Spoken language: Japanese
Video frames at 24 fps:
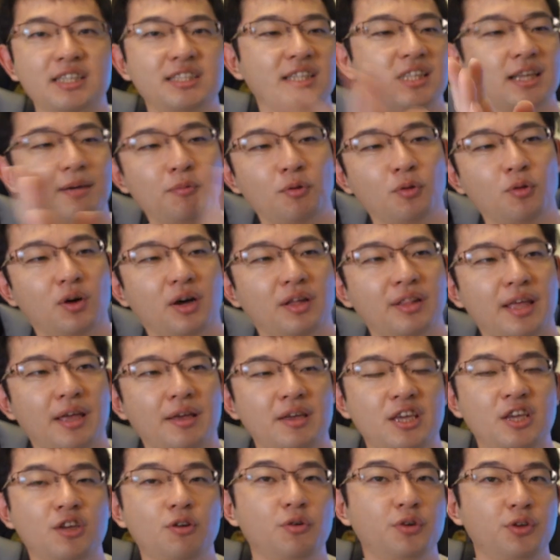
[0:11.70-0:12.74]
してたものがね、
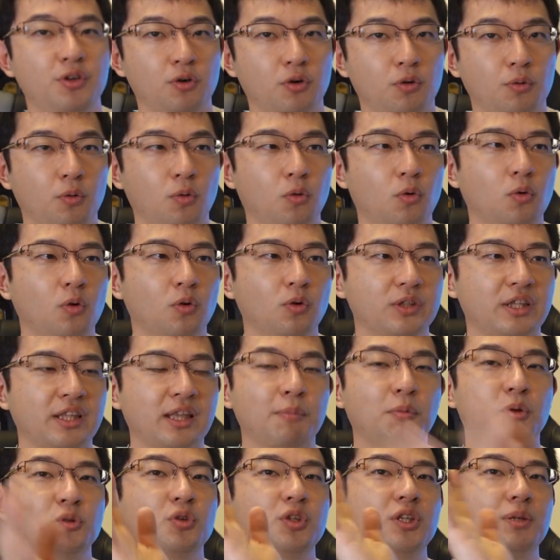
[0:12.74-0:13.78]
いよいよこう手
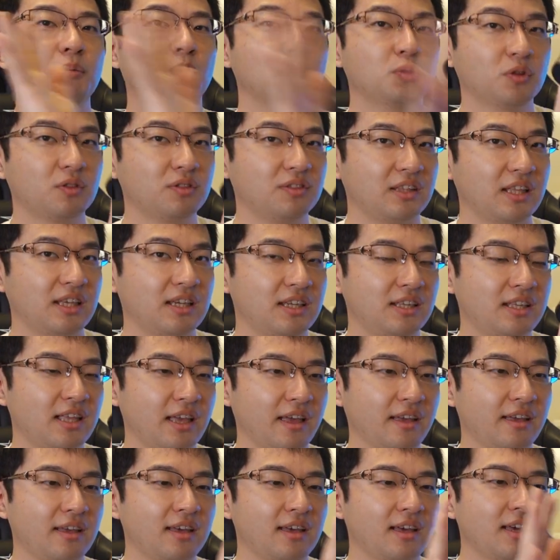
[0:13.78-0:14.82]
元に戻ってき
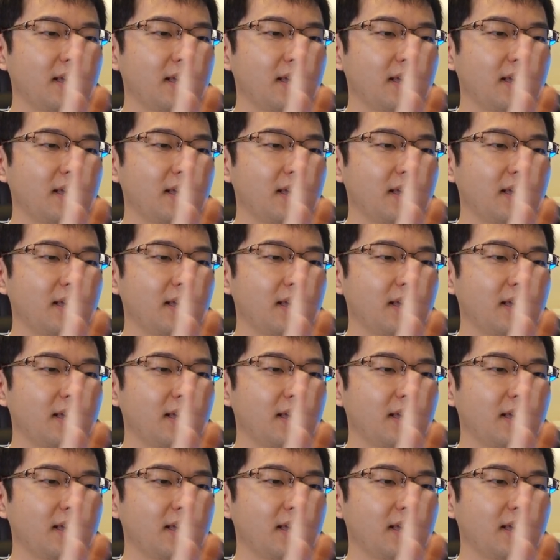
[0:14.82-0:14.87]
て、